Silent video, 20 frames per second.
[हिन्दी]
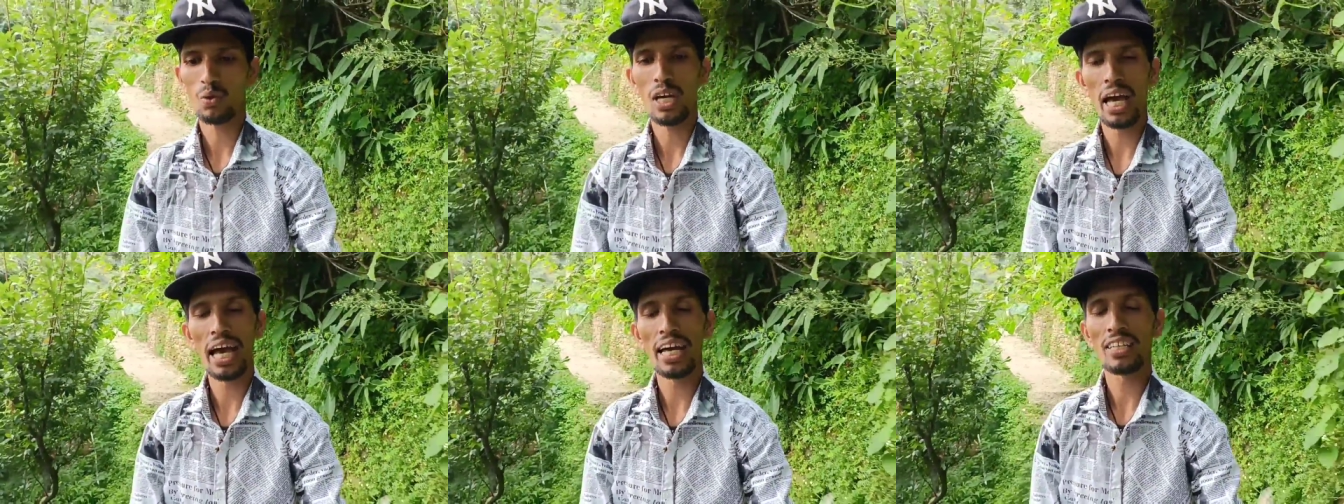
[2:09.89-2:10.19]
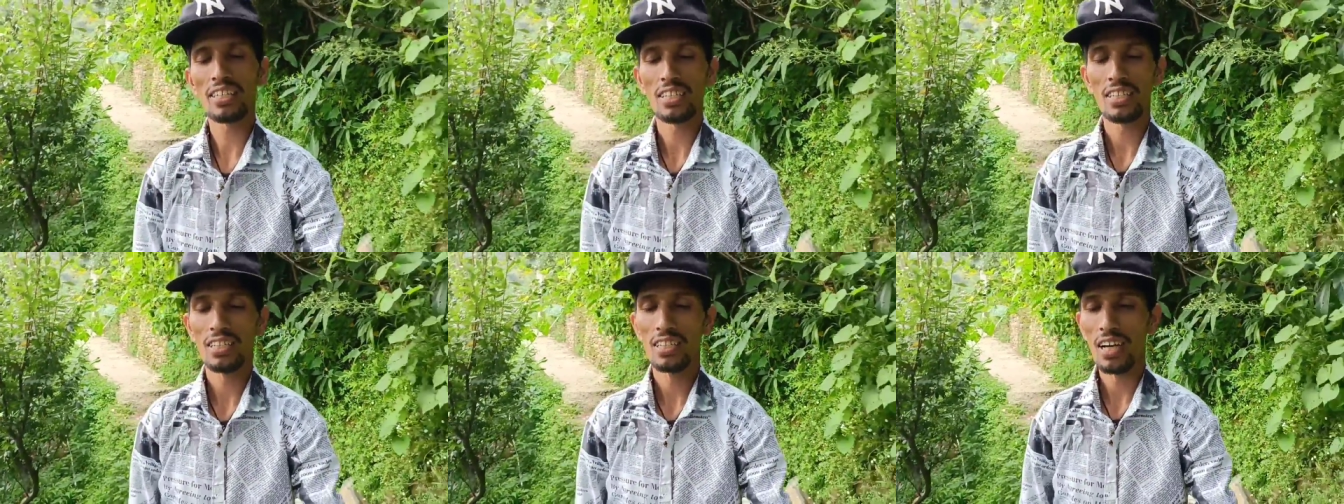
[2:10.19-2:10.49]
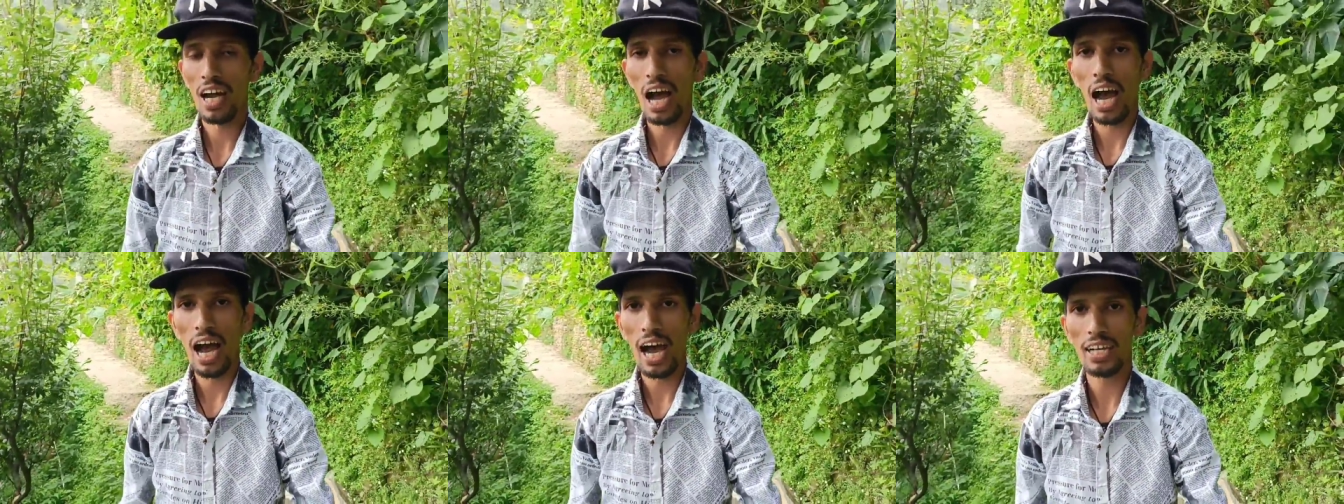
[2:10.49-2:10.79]
आज
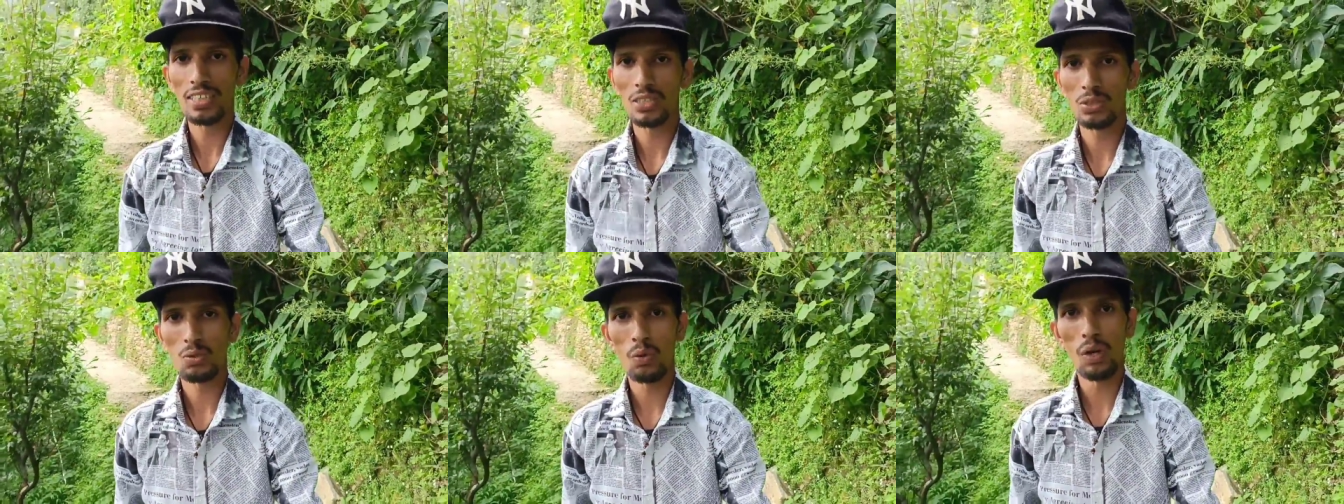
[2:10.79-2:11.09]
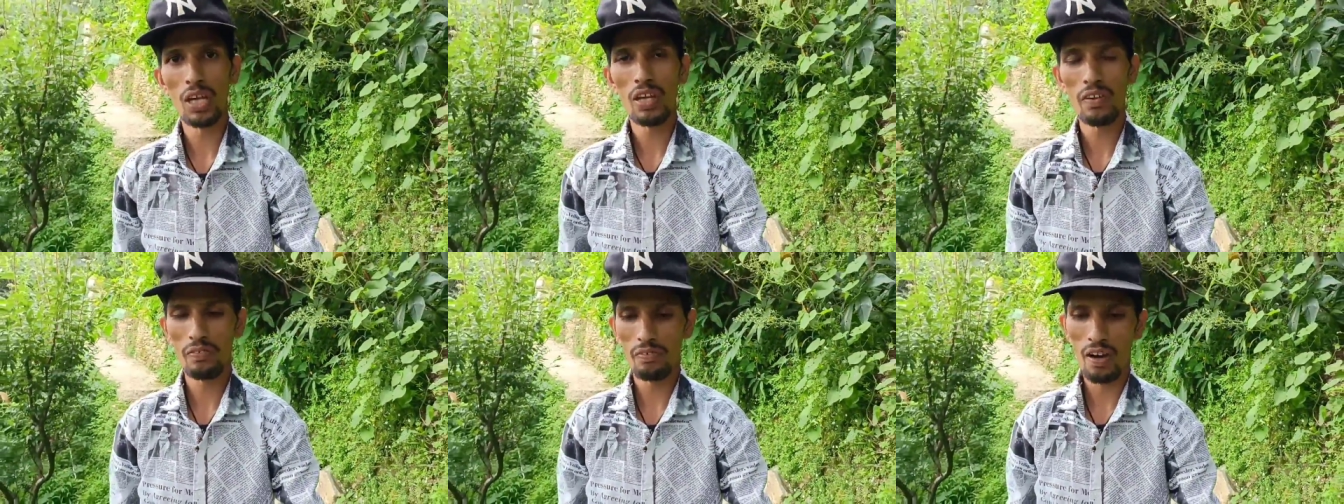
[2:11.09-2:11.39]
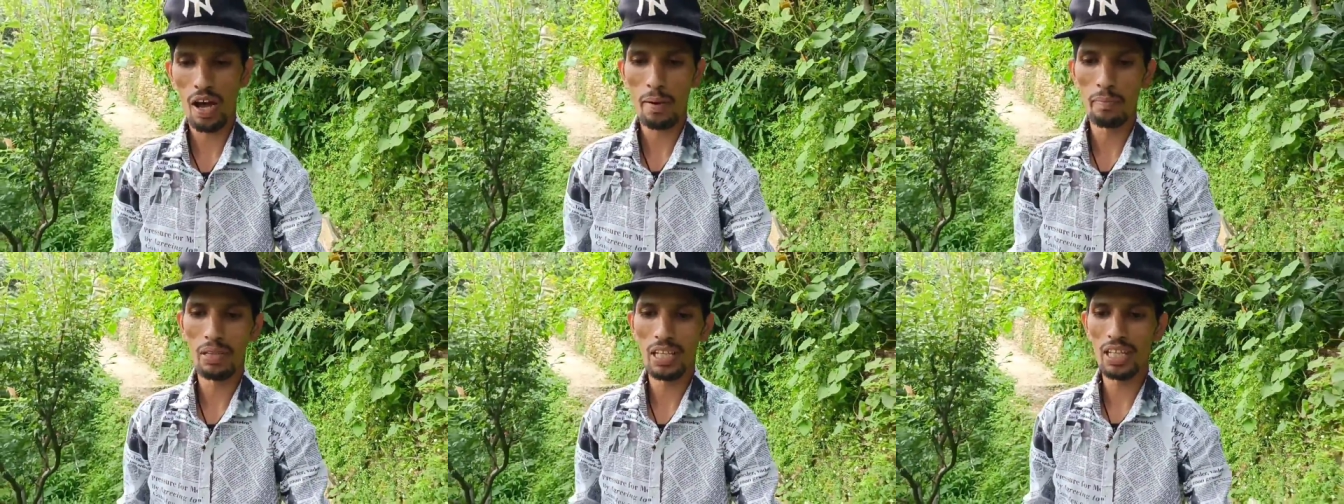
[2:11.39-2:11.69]
कोई फैमिली
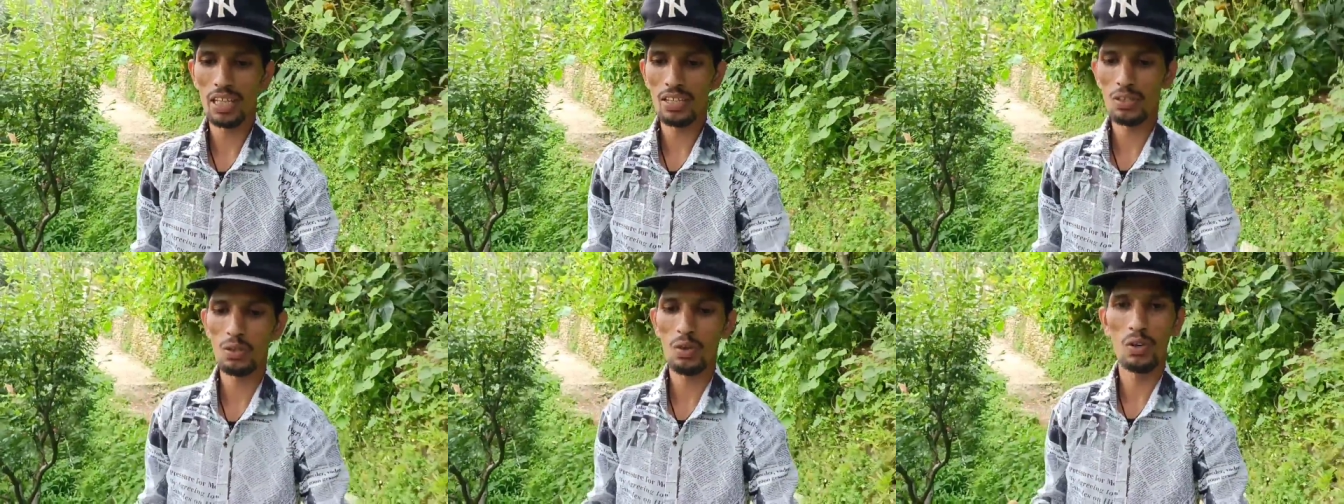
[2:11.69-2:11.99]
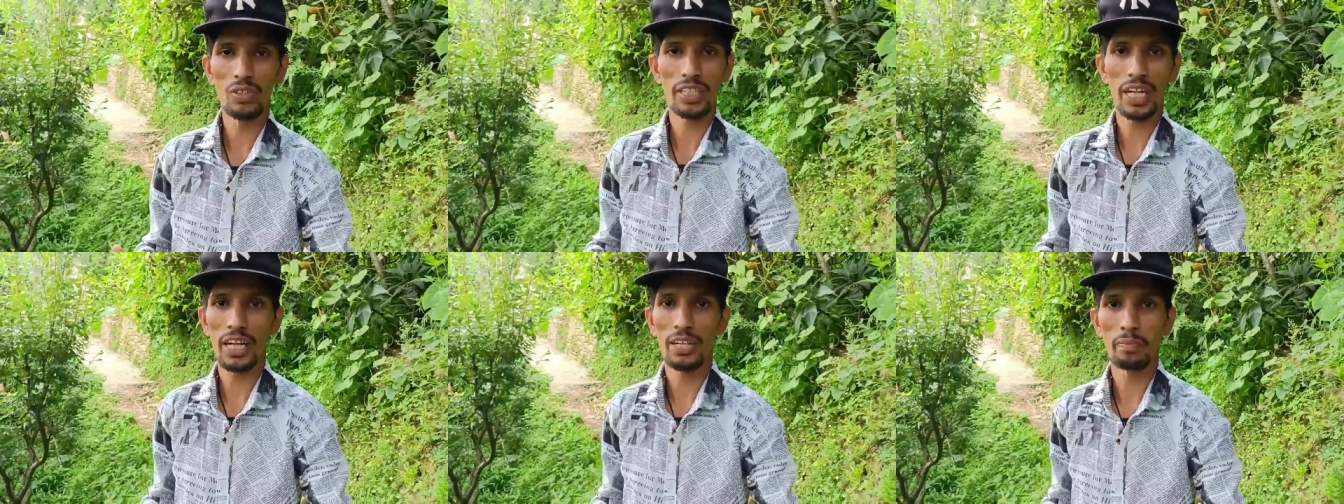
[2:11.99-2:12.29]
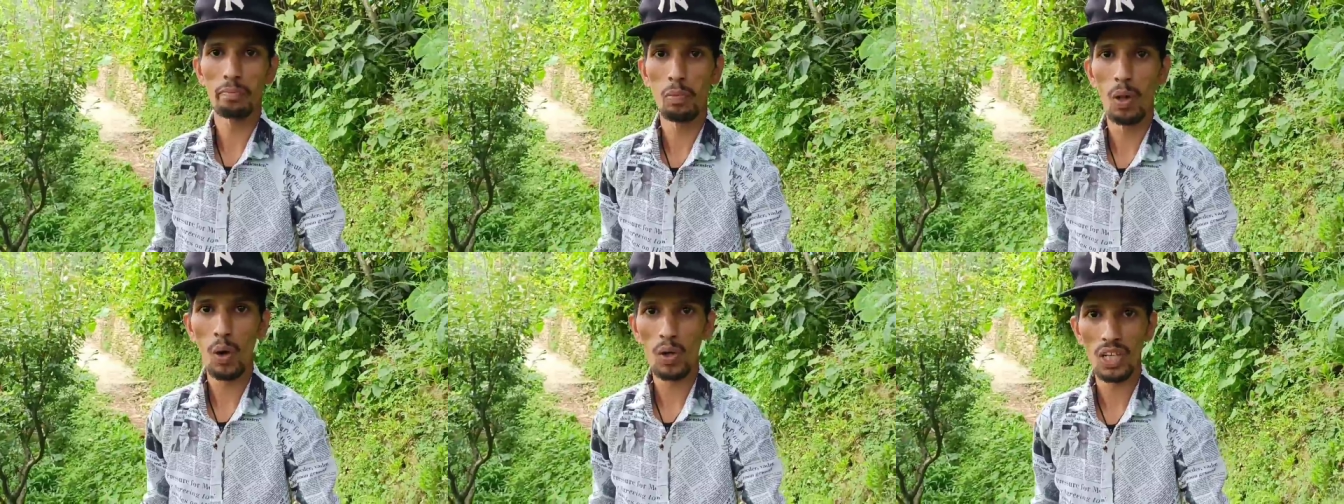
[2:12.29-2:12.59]
कंटेंट ब्लॉग आने
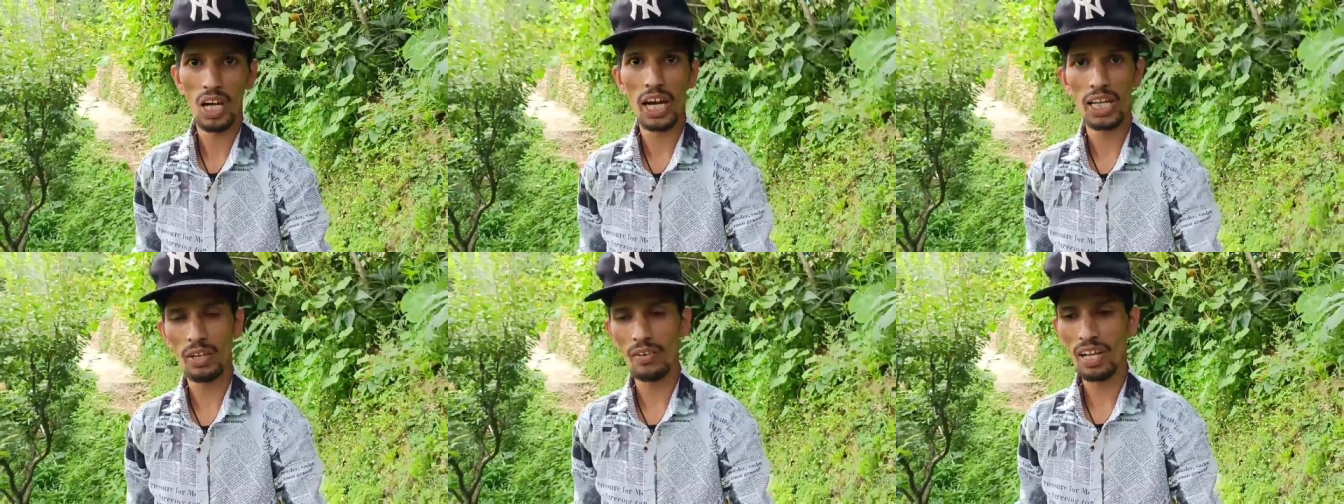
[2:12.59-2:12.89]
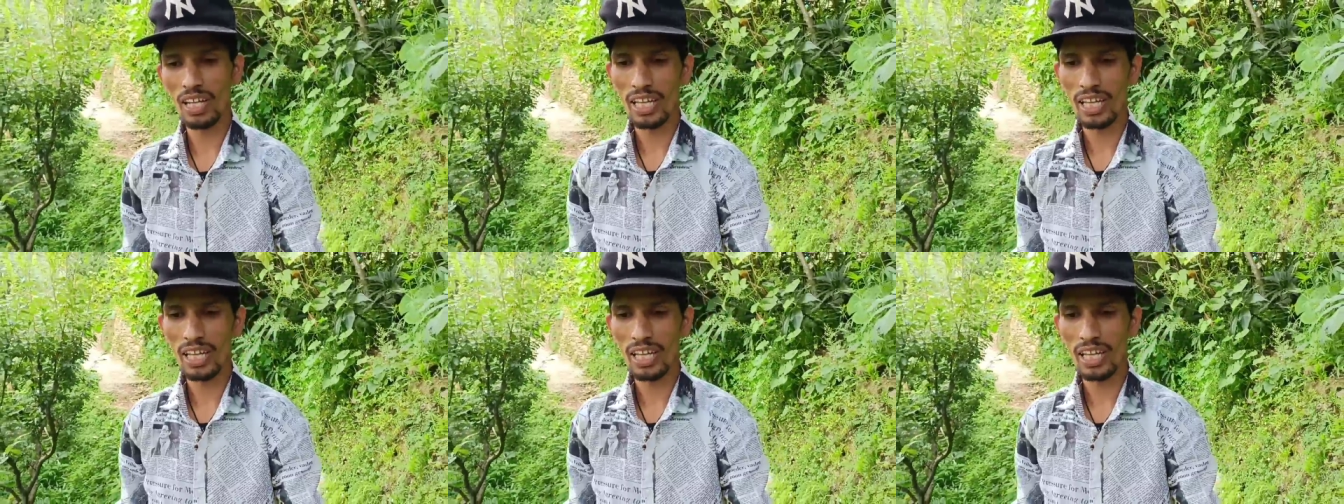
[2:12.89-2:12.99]
वाला नहीं है